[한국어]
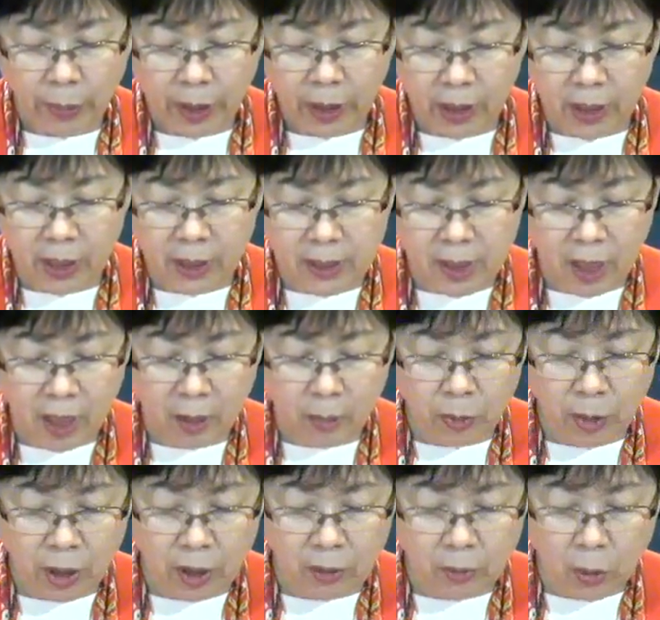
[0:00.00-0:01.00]
이
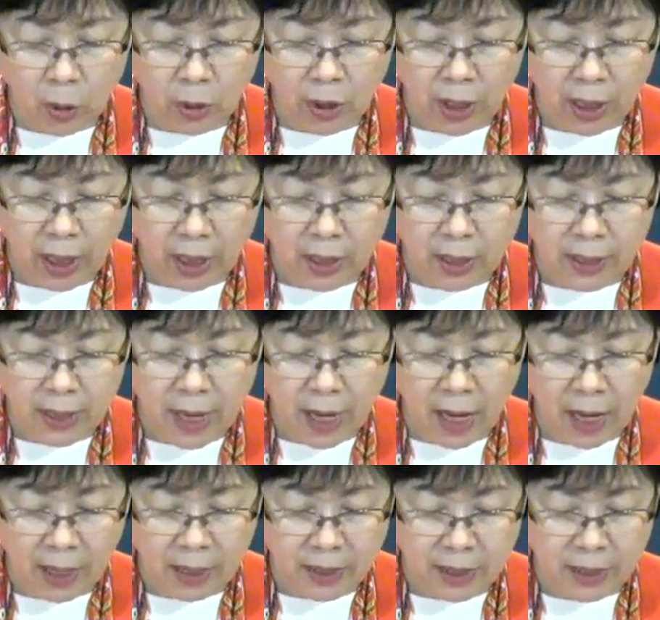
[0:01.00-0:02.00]
사람들을 먹이겠느냐
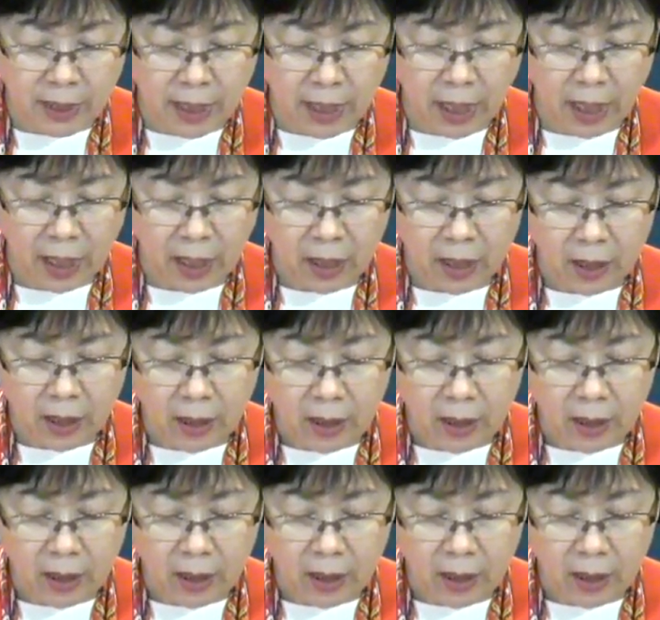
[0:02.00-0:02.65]
하시니